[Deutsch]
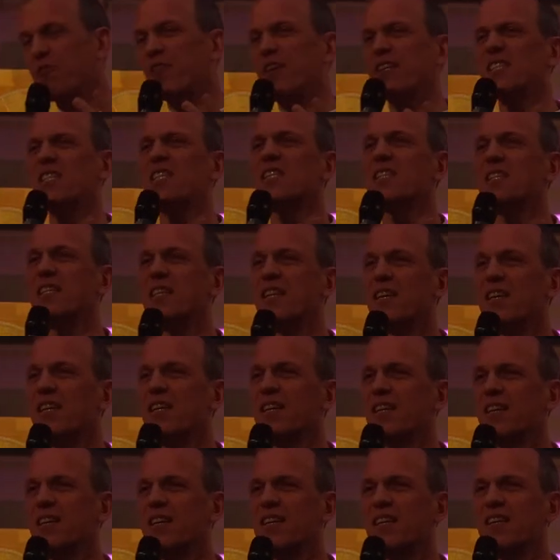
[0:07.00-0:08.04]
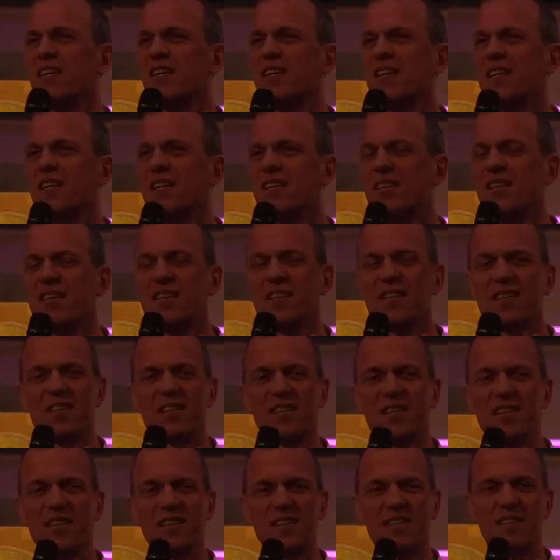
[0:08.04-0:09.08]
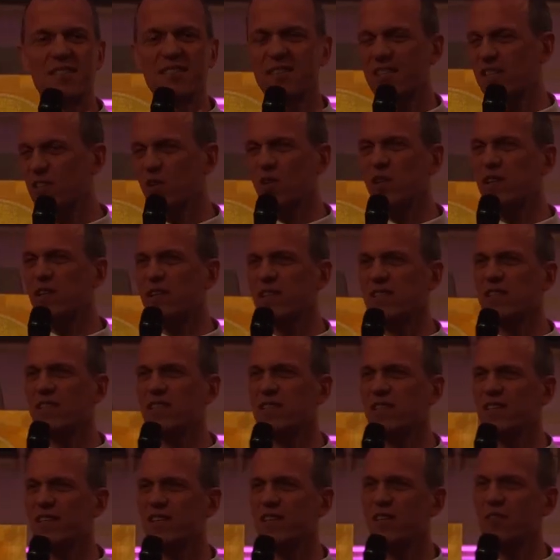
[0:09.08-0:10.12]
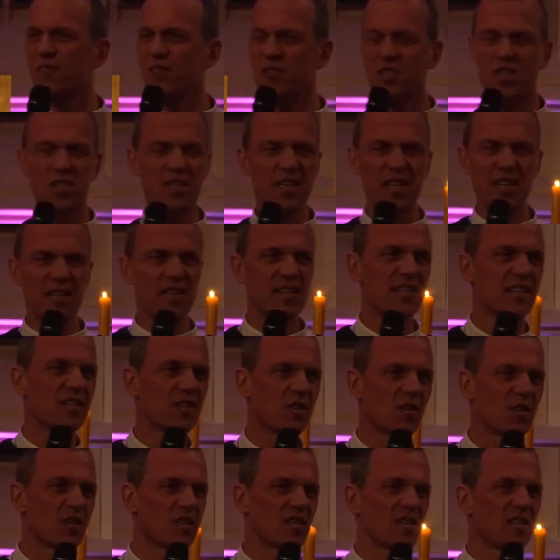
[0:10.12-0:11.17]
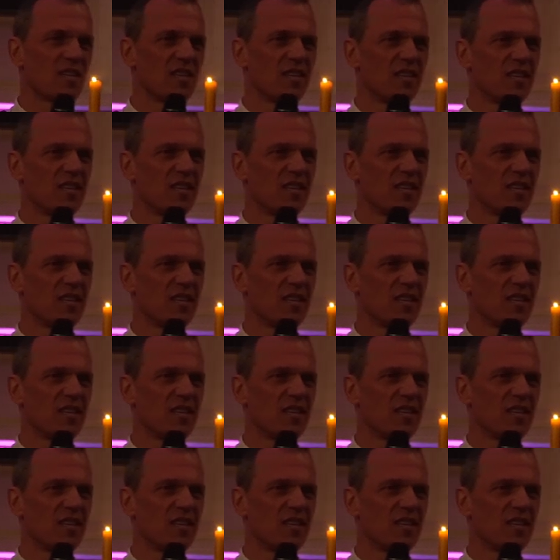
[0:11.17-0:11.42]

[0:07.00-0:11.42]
fasse es nicht. Was soll das? Ich verstehe dich nicht, Gott.